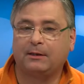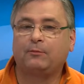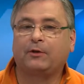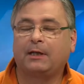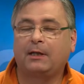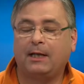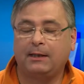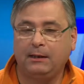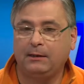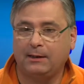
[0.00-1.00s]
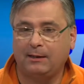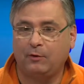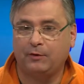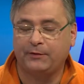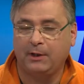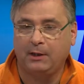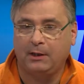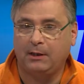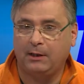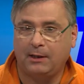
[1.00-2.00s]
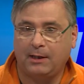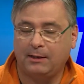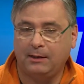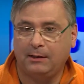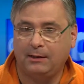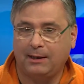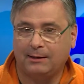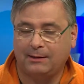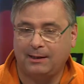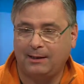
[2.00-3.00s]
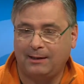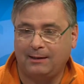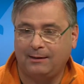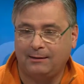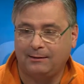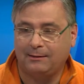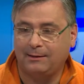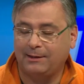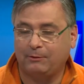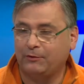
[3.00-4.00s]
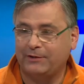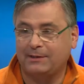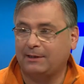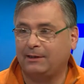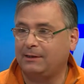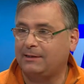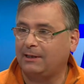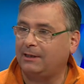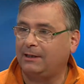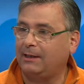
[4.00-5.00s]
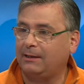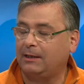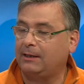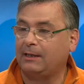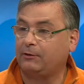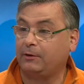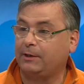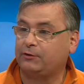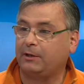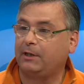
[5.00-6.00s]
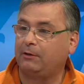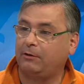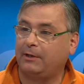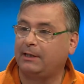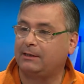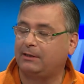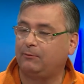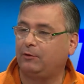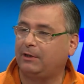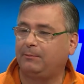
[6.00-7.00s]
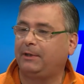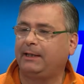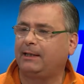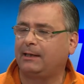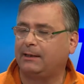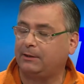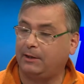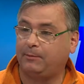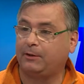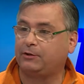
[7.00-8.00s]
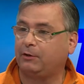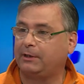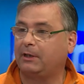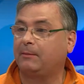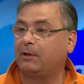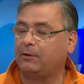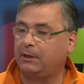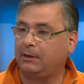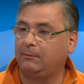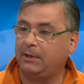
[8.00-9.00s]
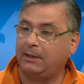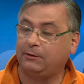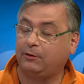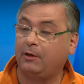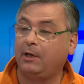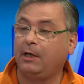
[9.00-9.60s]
porque ahí, digamos, hay eh, hasta las neurociencias te dicen que, las conexiones neuronales se multiplican, que después los chicos tienen mejor rendimiento